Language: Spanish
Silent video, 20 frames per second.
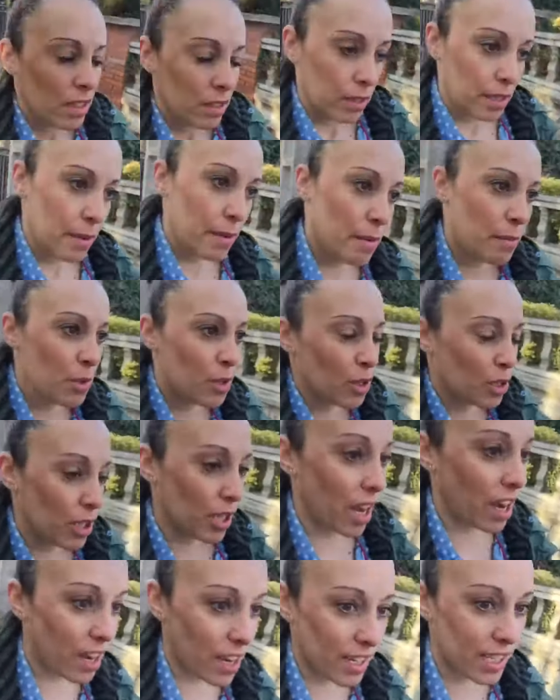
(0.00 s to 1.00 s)

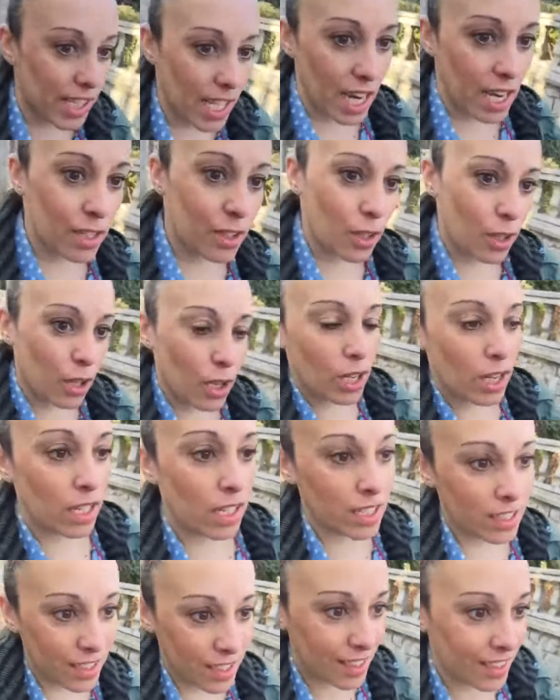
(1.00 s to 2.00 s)
Llevamos arrastrando
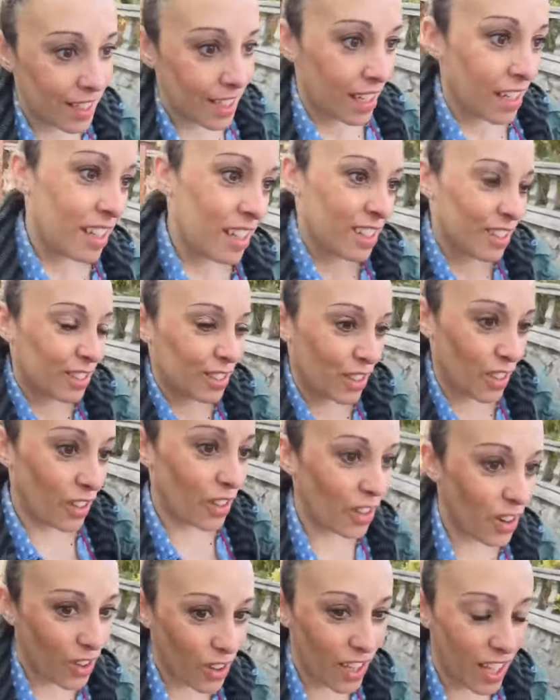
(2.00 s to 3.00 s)

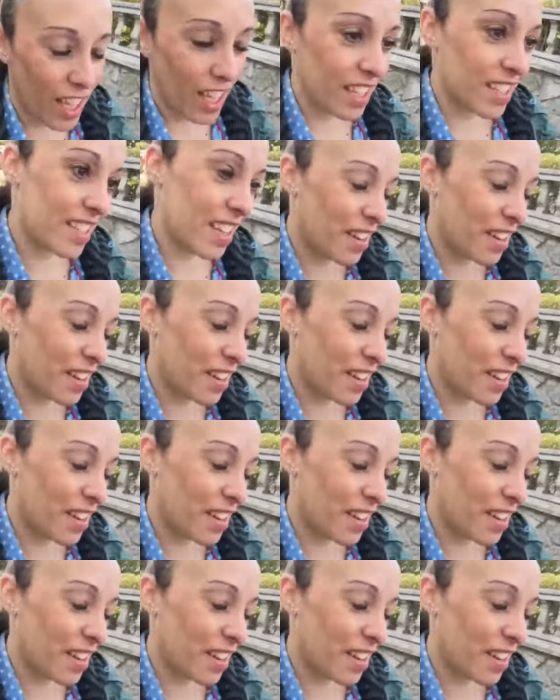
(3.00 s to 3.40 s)
todo lo que es